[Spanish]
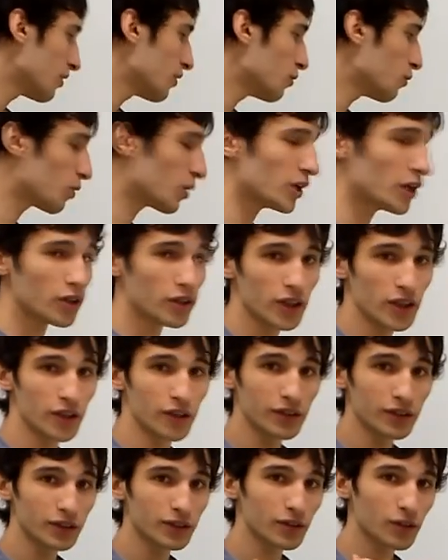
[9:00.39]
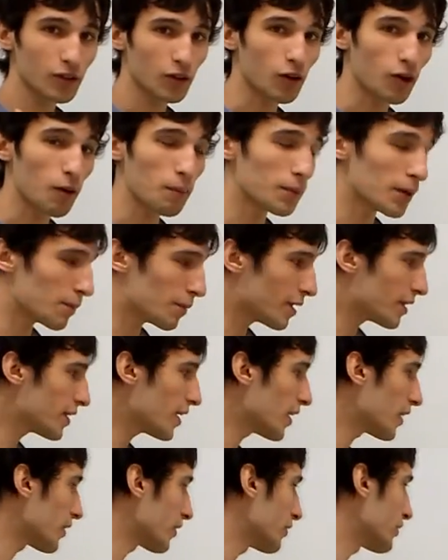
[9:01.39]
nucleótidos
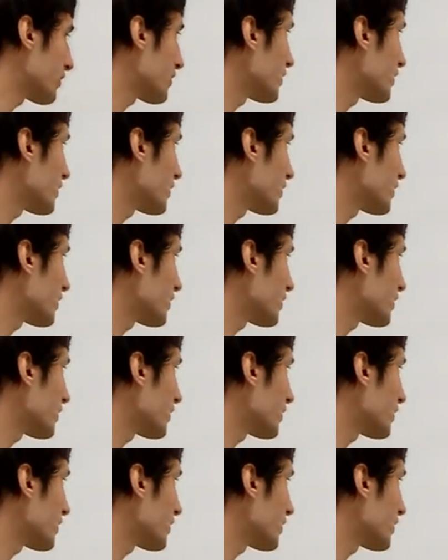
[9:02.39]
complementarios.